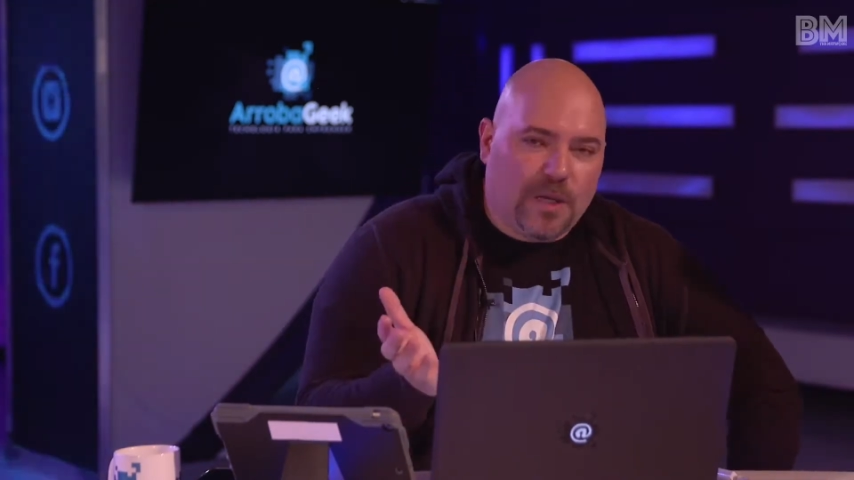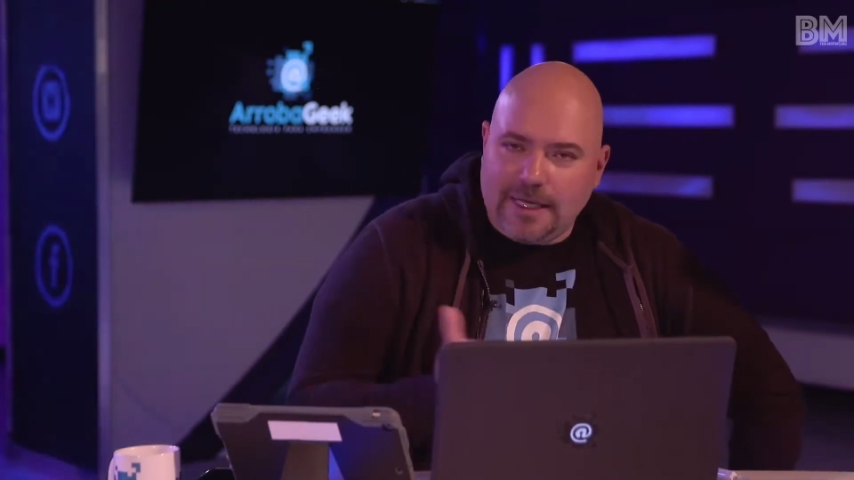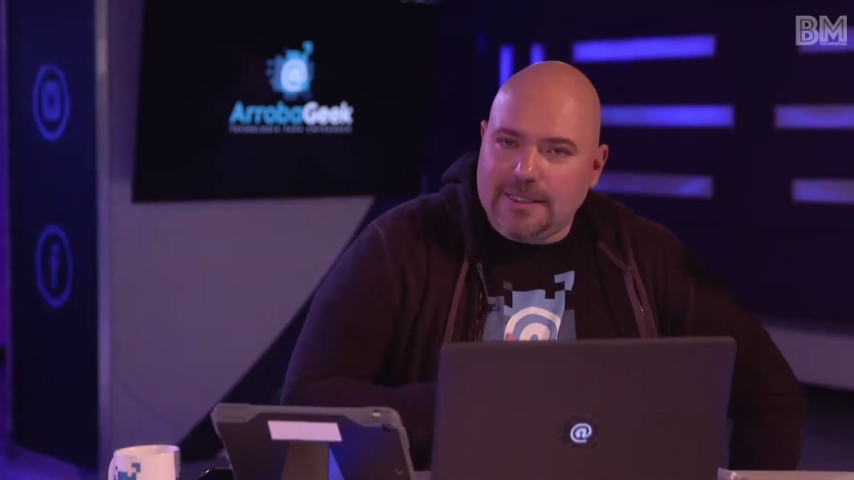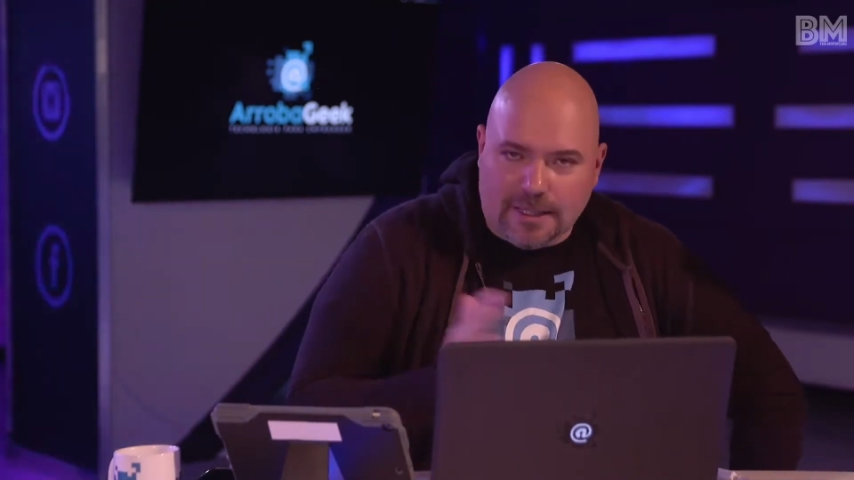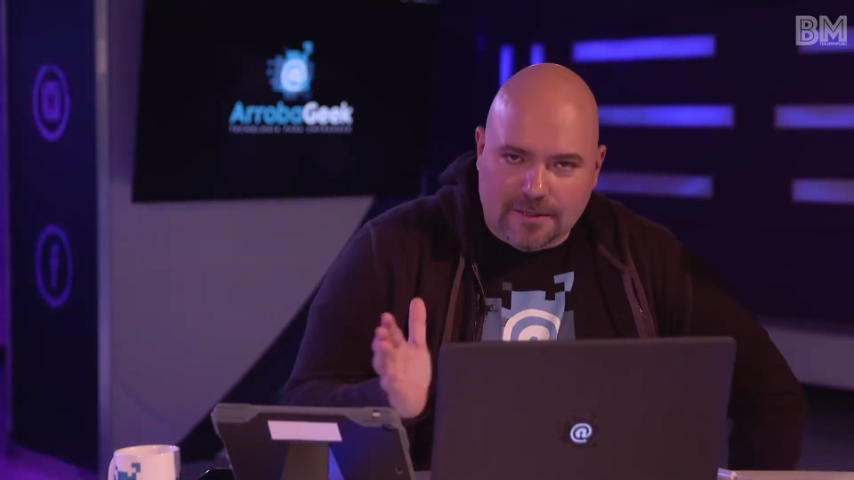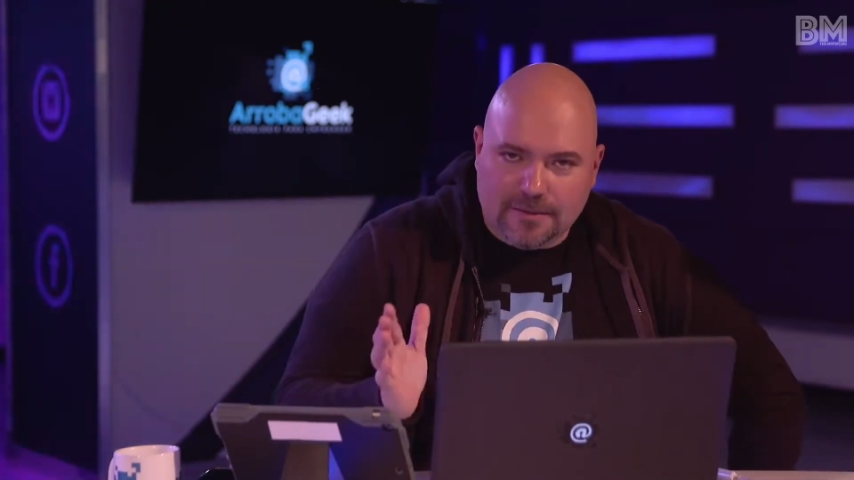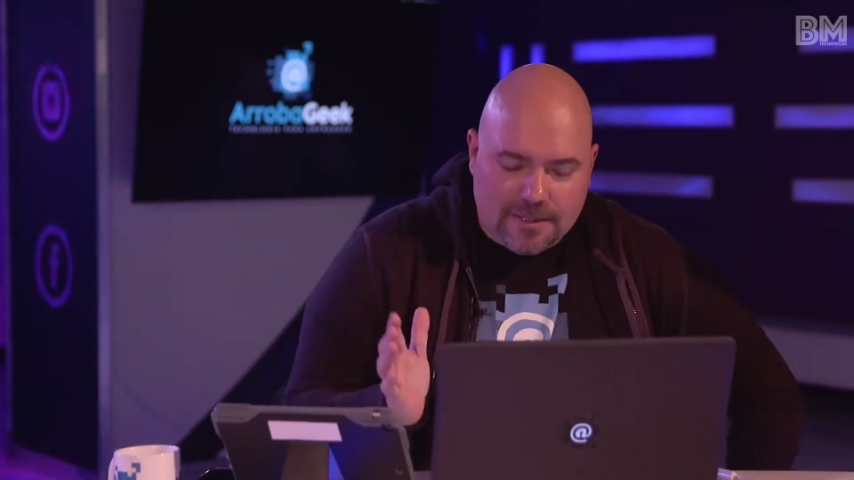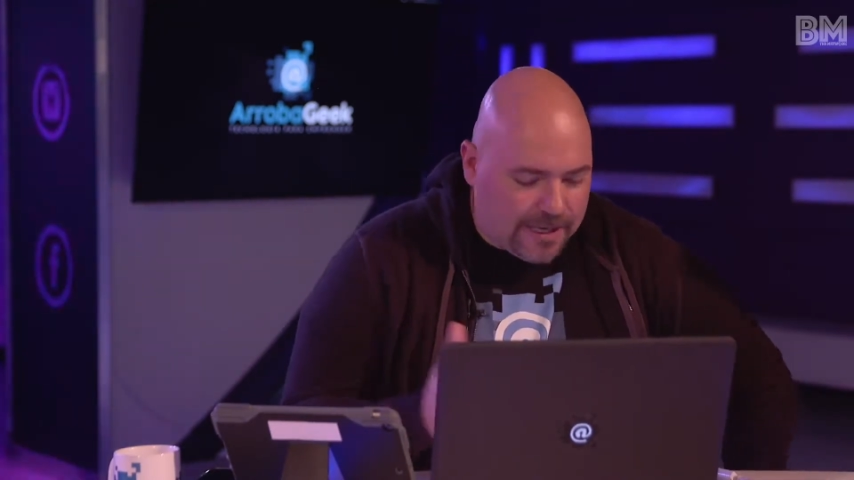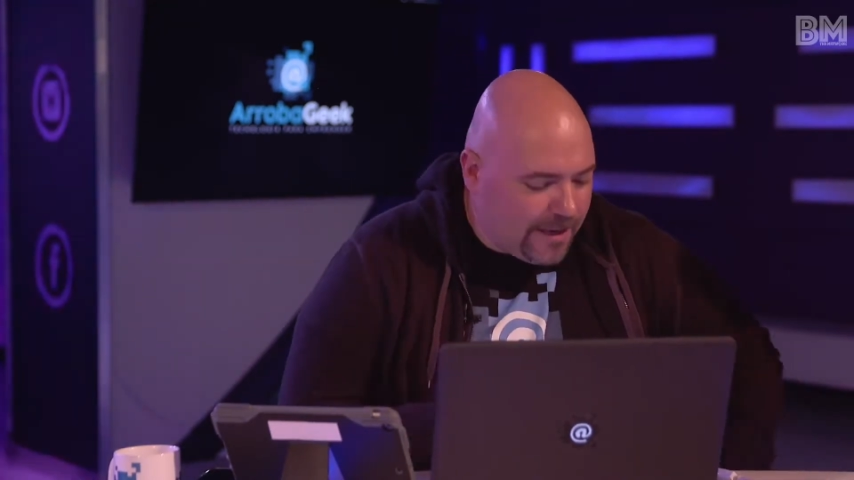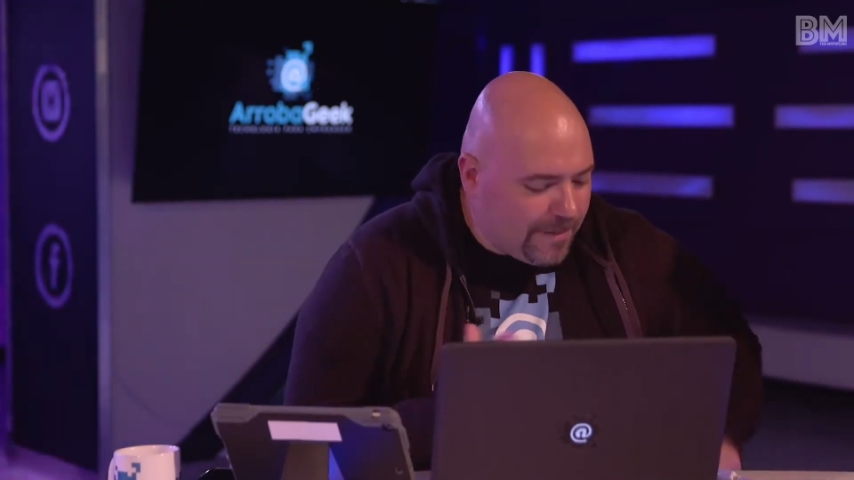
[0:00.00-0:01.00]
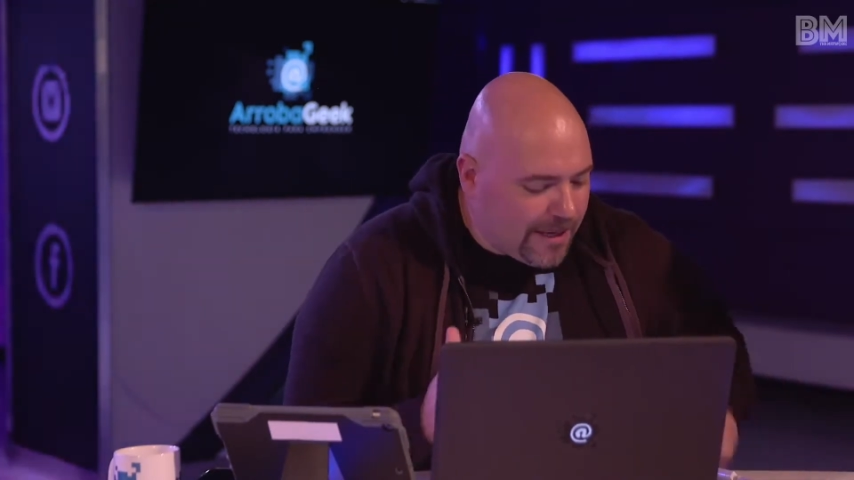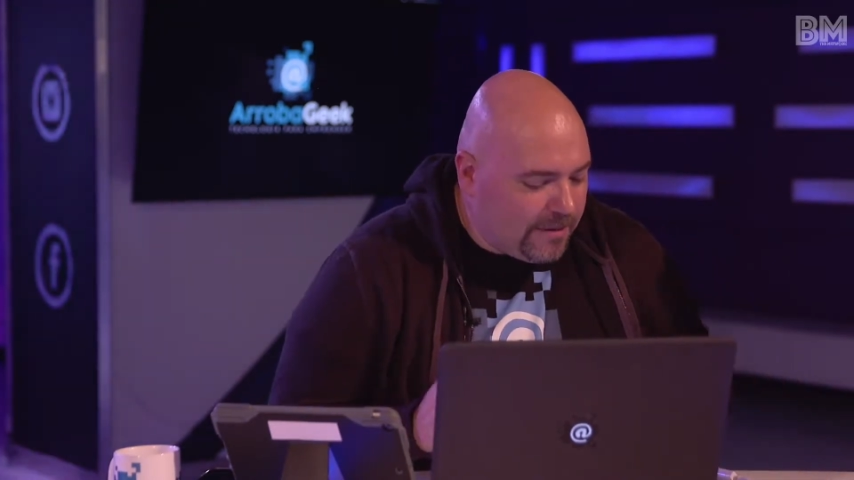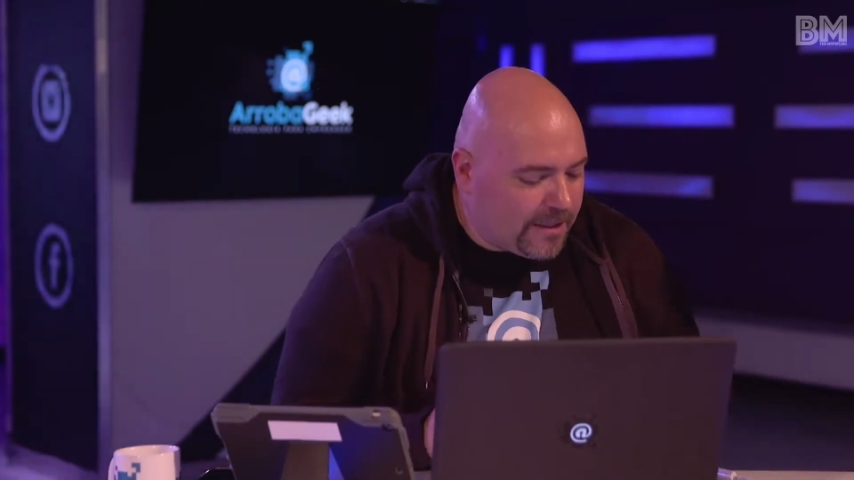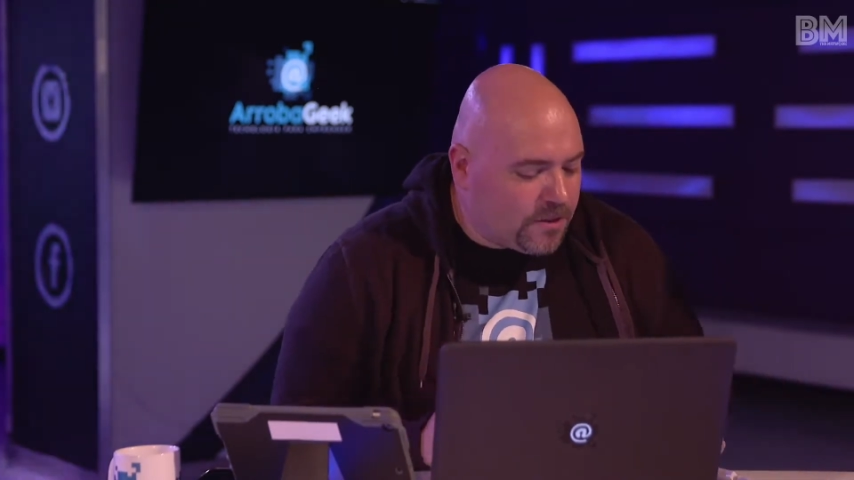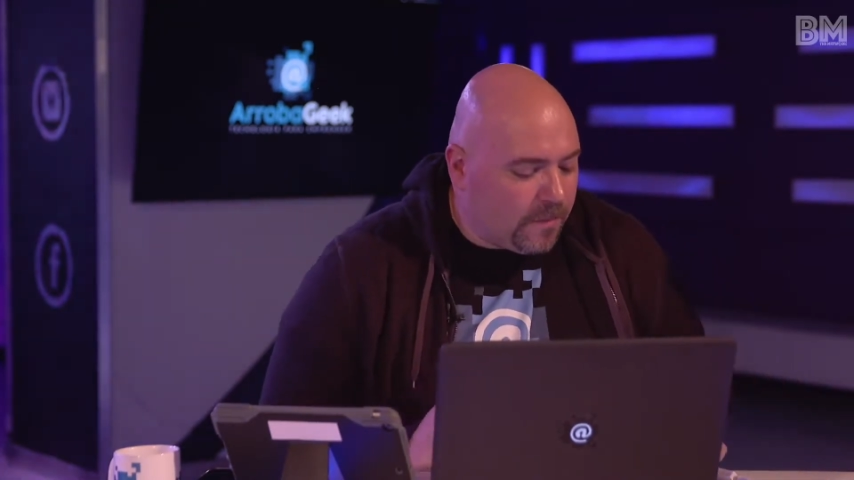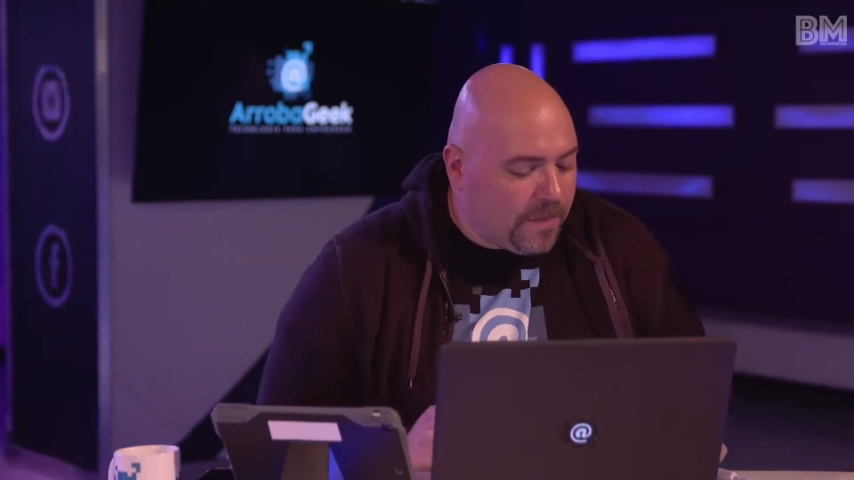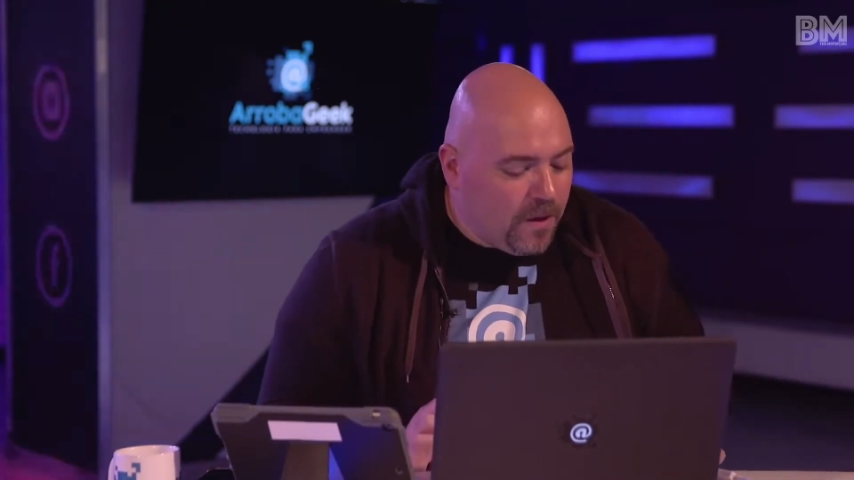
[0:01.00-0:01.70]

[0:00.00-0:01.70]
Aquí sí. Aquí es para diversión.